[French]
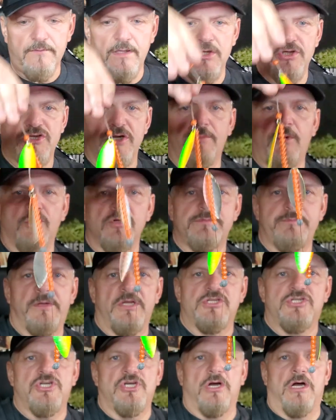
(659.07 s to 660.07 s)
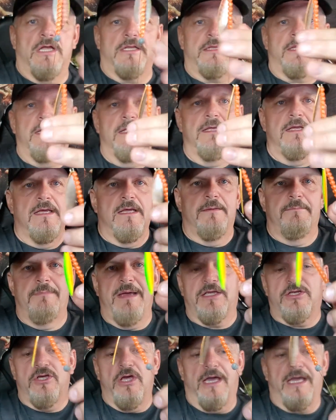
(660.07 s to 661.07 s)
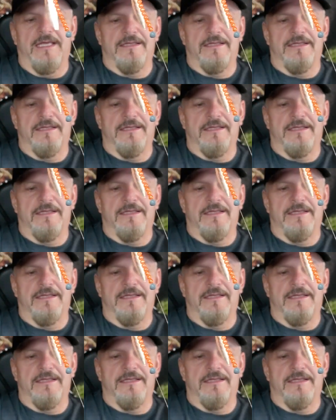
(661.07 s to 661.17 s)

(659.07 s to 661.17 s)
j'ai mon split shot, ma cuillère